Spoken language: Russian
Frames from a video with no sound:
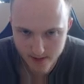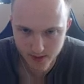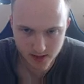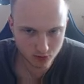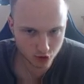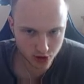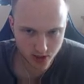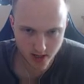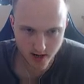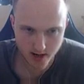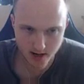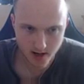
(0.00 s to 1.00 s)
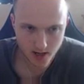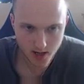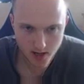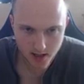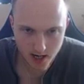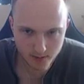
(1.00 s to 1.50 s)
потому что,
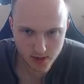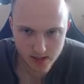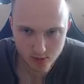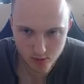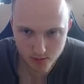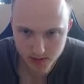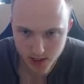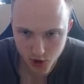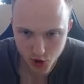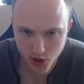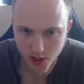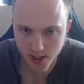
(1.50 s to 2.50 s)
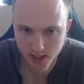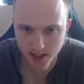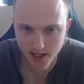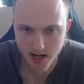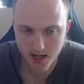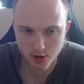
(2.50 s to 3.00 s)
как минимум, те четыре
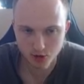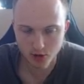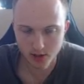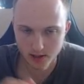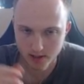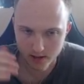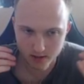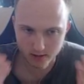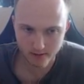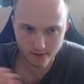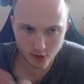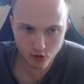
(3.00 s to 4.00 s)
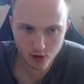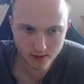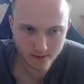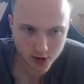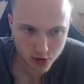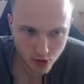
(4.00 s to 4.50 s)
игрока, которые э, выходят
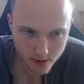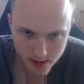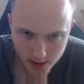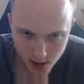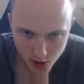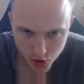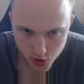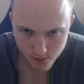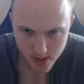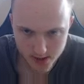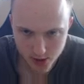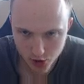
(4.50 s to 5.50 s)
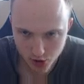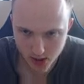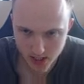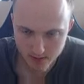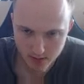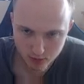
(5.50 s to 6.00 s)
в основе, что Мазан, что
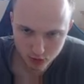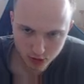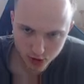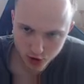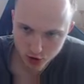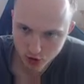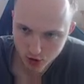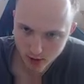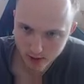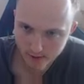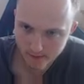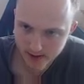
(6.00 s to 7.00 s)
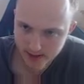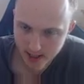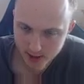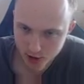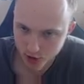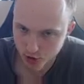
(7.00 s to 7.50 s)
Глеба Булыч, что
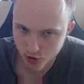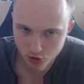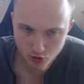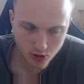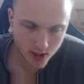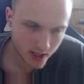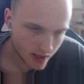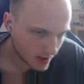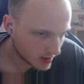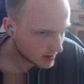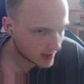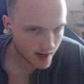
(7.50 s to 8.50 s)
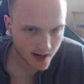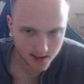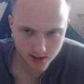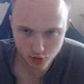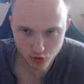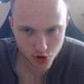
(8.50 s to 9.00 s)
Васянчик, что Холли,
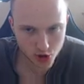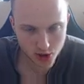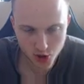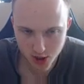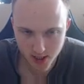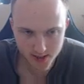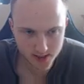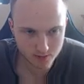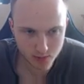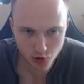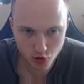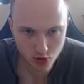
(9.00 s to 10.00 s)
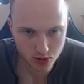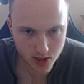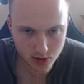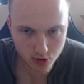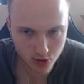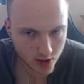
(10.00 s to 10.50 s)
это точно железобетон,
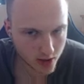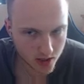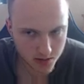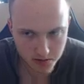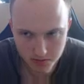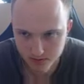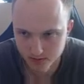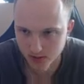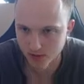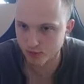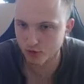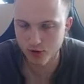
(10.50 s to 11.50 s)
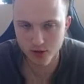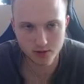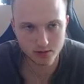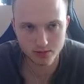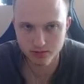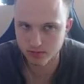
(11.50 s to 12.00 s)
который не будет
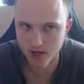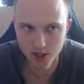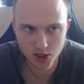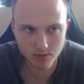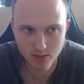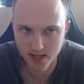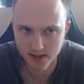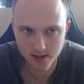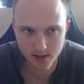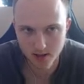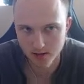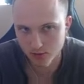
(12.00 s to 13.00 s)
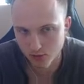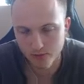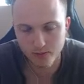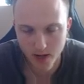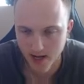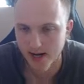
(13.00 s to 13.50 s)
ошибаться, ну,
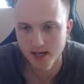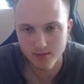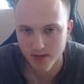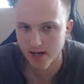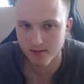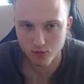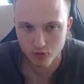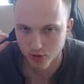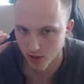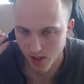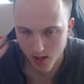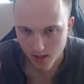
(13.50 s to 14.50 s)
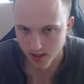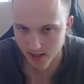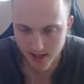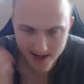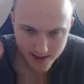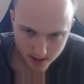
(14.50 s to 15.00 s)
по крайней мере, будет
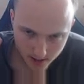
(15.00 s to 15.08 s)
играть